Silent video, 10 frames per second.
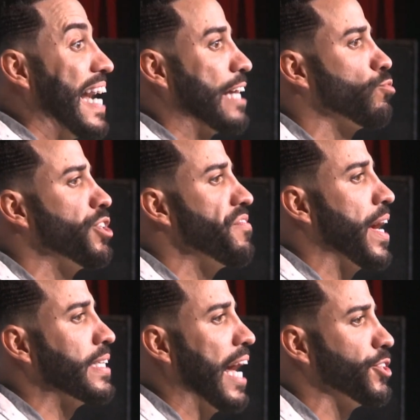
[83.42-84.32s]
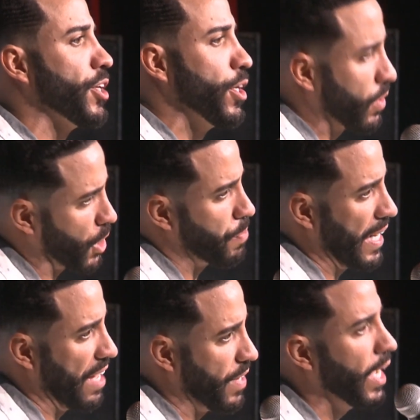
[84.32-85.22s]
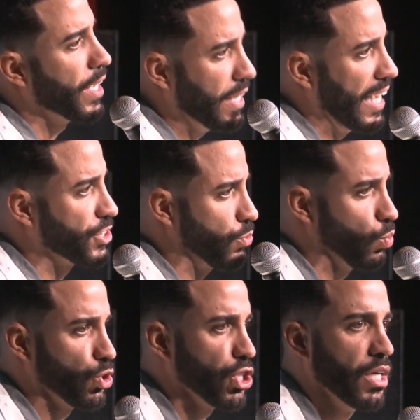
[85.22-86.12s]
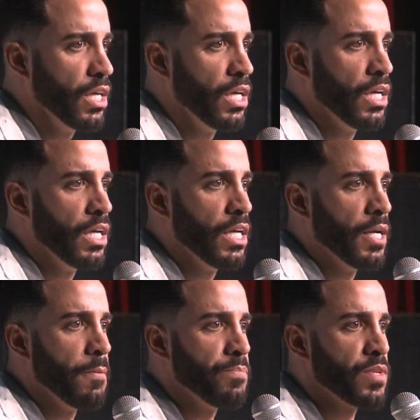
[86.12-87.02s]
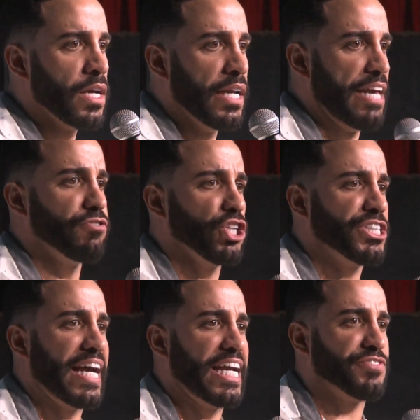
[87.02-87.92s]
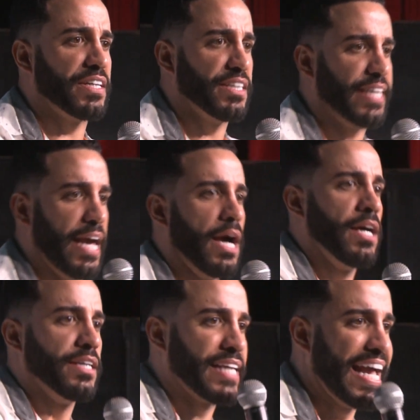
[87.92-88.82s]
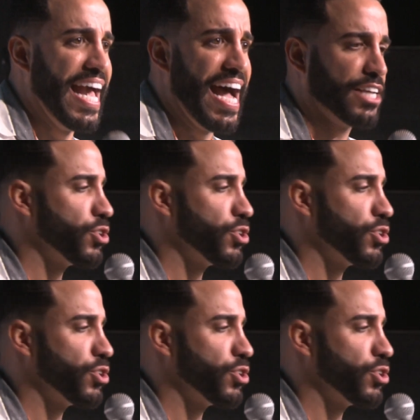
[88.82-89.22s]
atos e em verdade. Em outras palavras, em atitude. Livro de Isaías vai dizer: Isaías,